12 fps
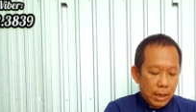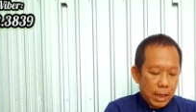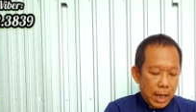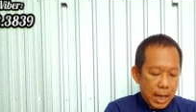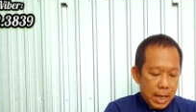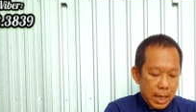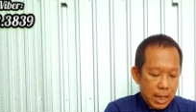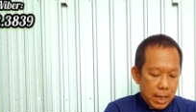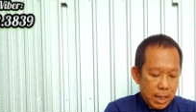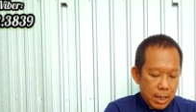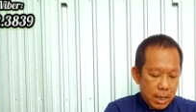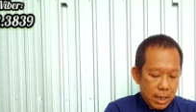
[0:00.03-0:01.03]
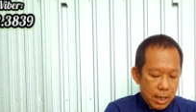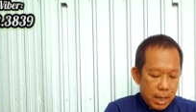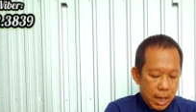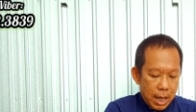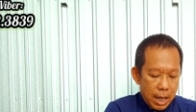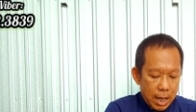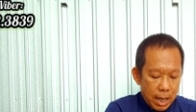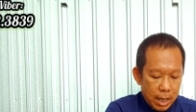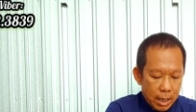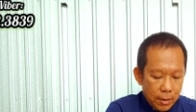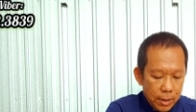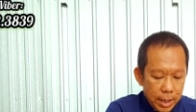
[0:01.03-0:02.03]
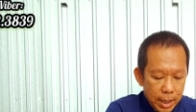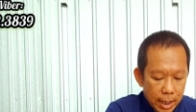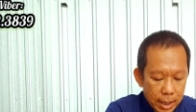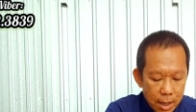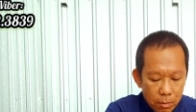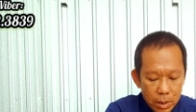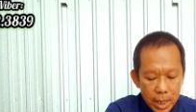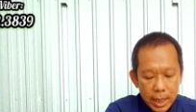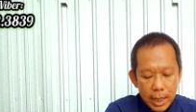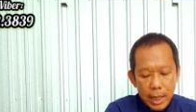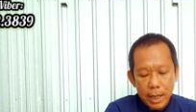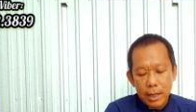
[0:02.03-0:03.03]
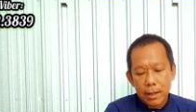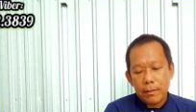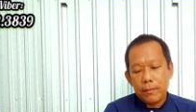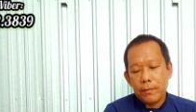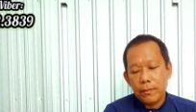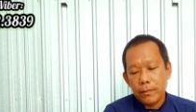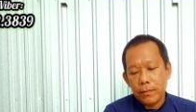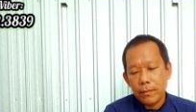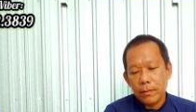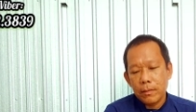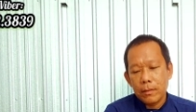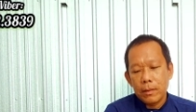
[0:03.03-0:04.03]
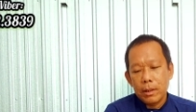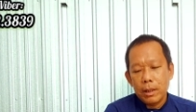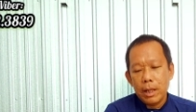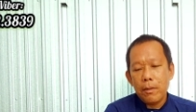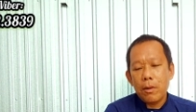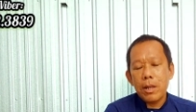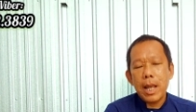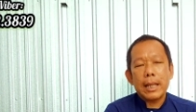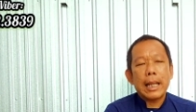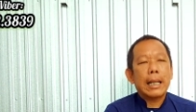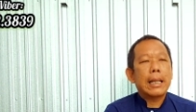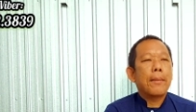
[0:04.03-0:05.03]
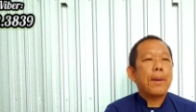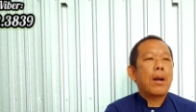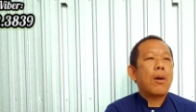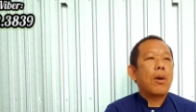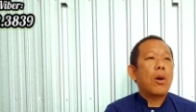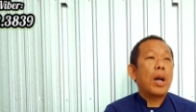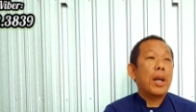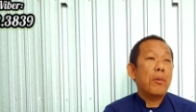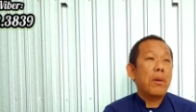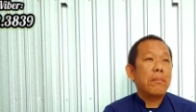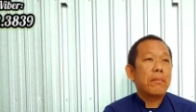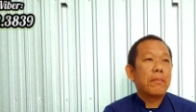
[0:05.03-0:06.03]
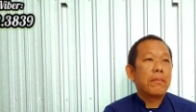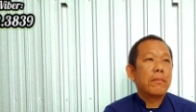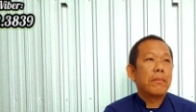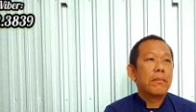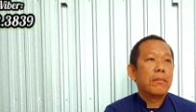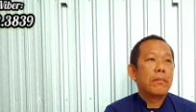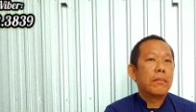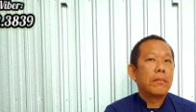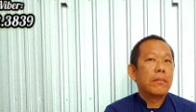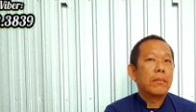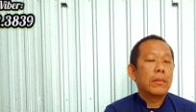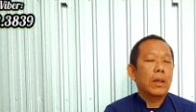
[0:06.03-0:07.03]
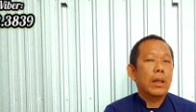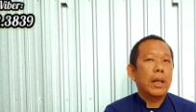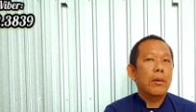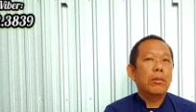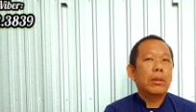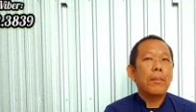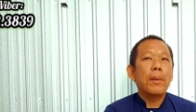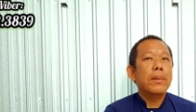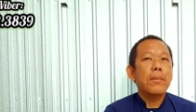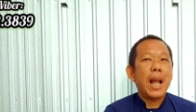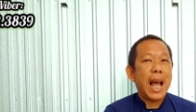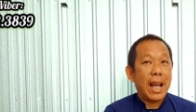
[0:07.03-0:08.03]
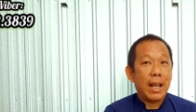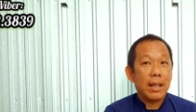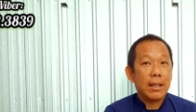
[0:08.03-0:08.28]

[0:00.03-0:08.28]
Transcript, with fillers: cái là nói đi nghịch dòng duyên này á nếu nói giám tác vậy bà con khó hiểu lắm người hiểu tùm lum tùm la